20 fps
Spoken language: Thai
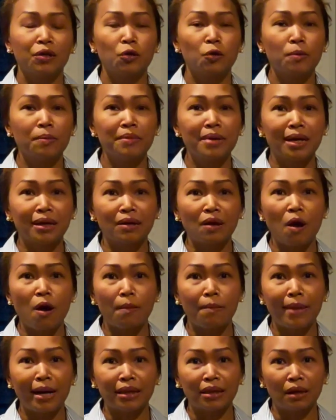อยู่เมืองน
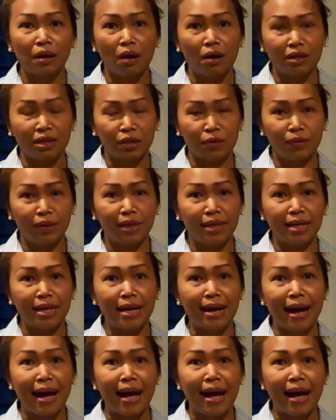อกมาตลอดชีวิตนะ